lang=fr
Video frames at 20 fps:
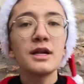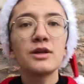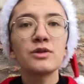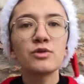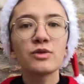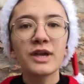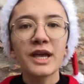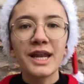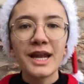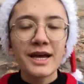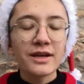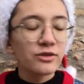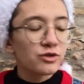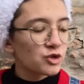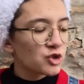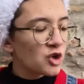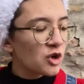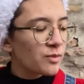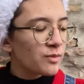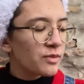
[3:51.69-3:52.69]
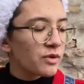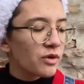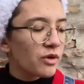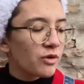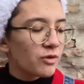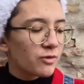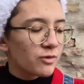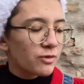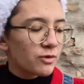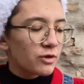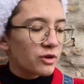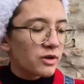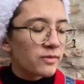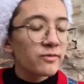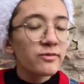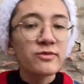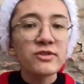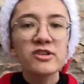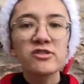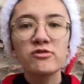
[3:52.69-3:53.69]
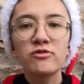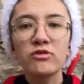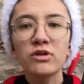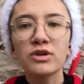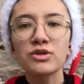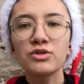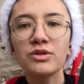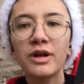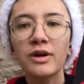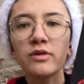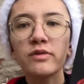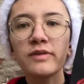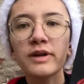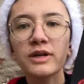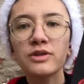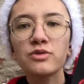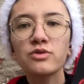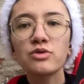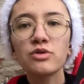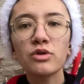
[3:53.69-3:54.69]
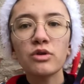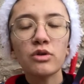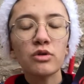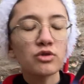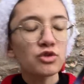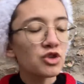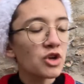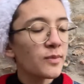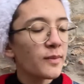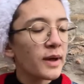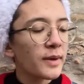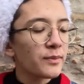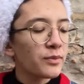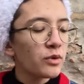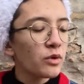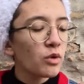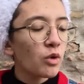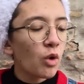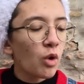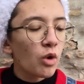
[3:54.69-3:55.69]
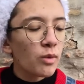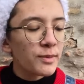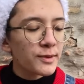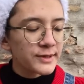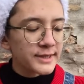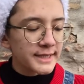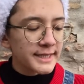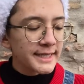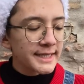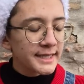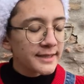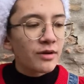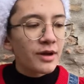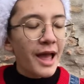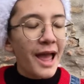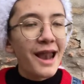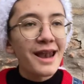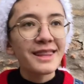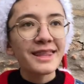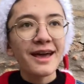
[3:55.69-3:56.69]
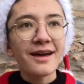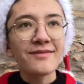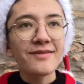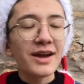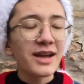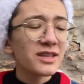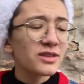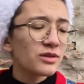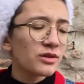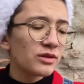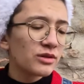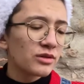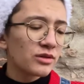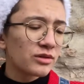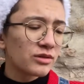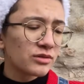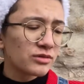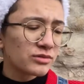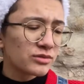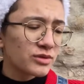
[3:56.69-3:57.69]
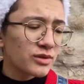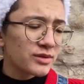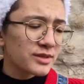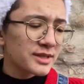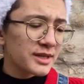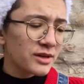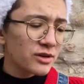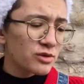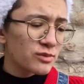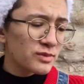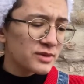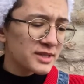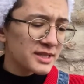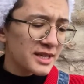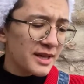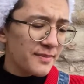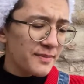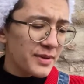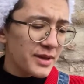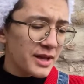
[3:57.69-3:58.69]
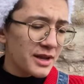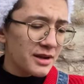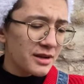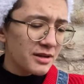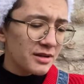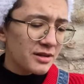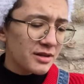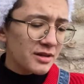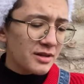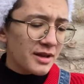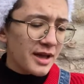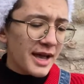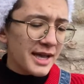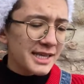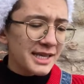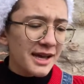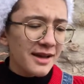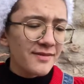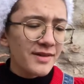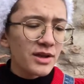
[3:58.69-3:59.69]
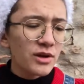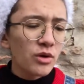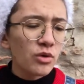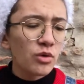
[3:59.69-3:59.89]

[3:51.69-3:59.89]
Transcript: Donc elle a une jambe, euh, comme vous pouvez le voir sur la couverture, une jambe un peu robotique. Elle travaille dans, un... Comment ça s'appelle elle travaille en